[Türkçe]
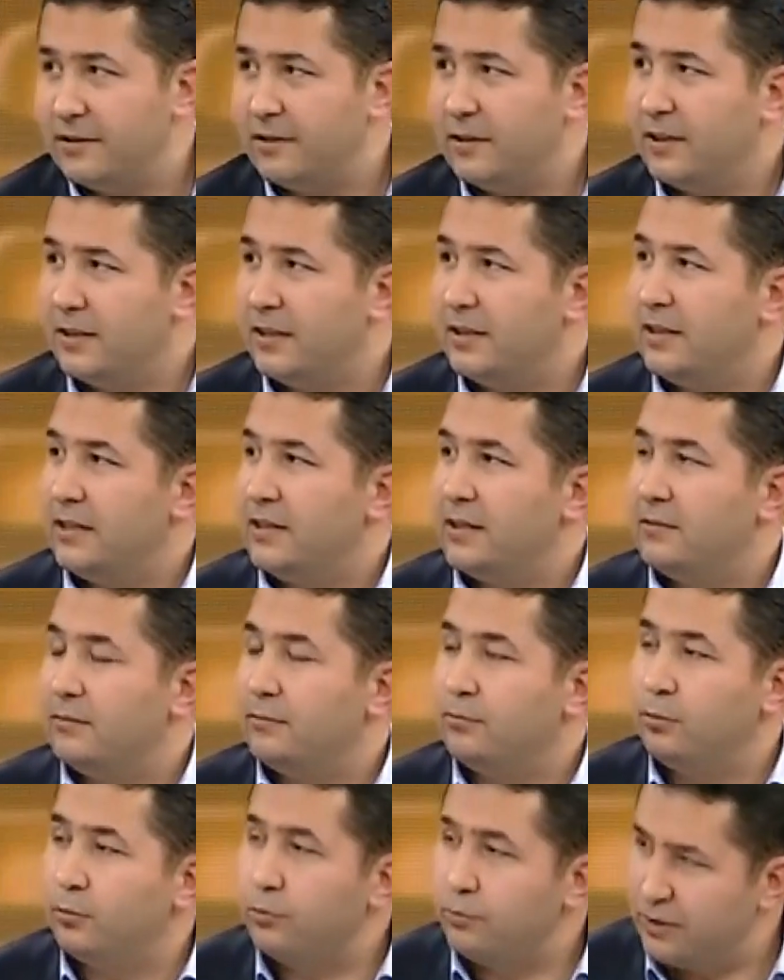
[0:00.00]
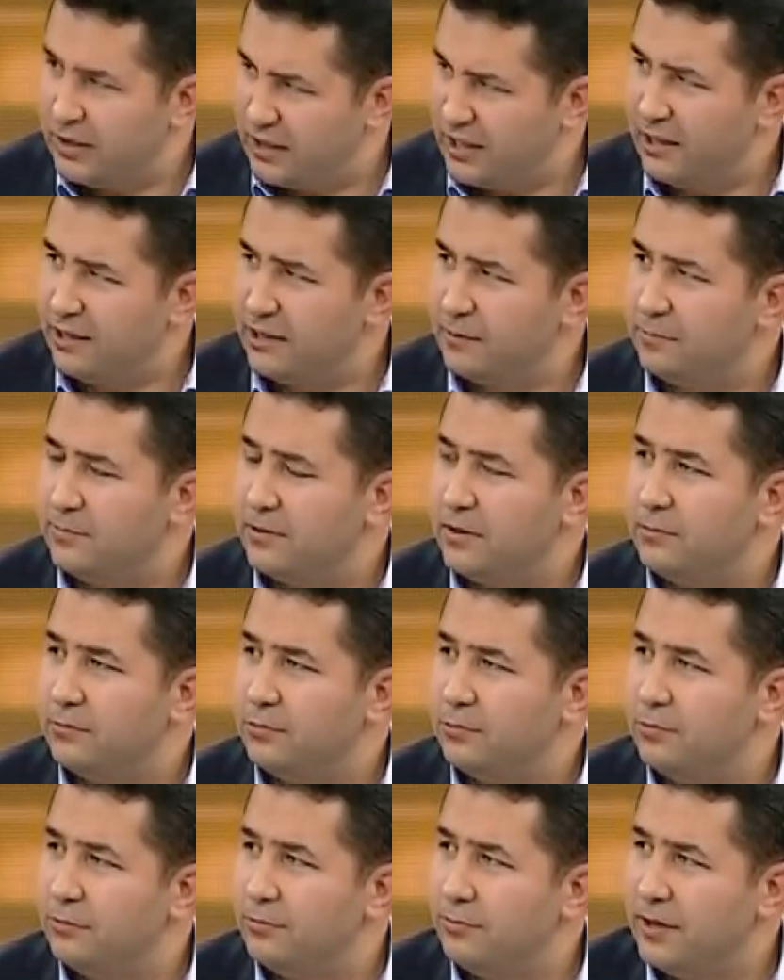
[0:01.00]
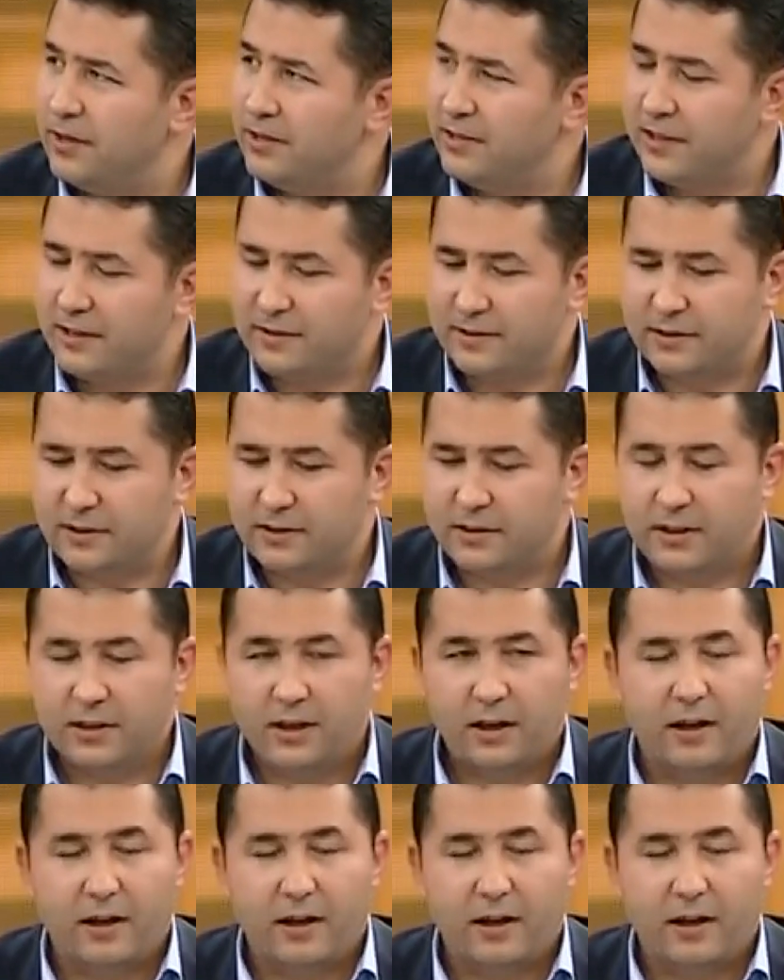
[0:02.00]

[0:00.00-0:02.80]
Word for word: Kalıp yani bu. Bu bir kalıptır, bu bir mecazdır.